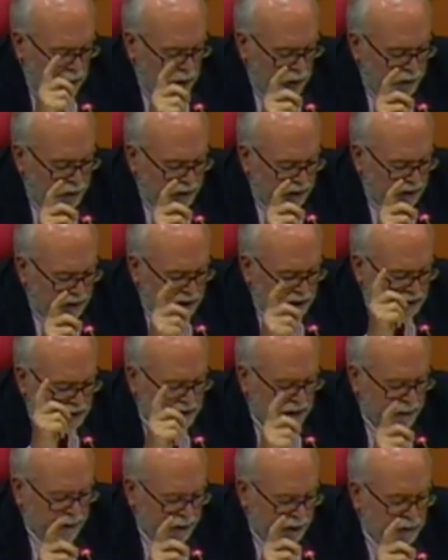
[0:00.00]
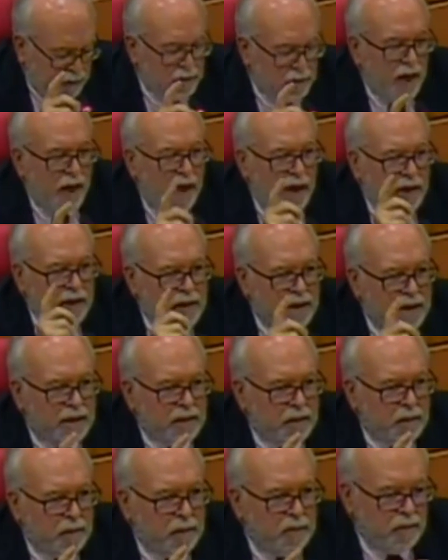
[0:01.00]
Gouverner, c'est prévoir,
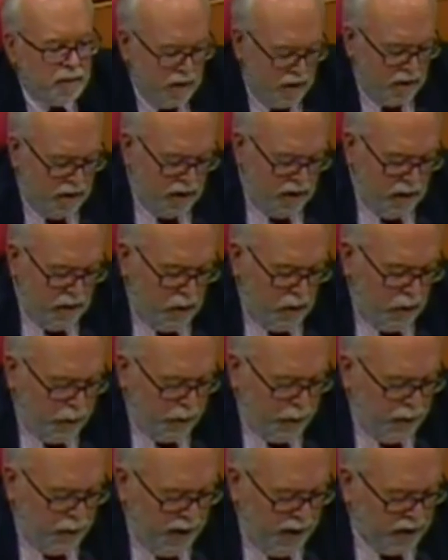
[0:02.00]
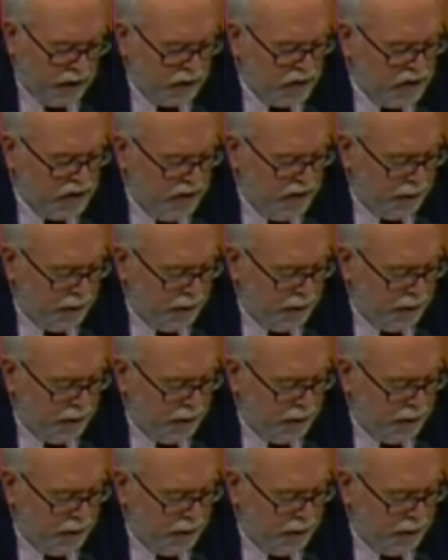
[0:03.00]
dit-on, on peut être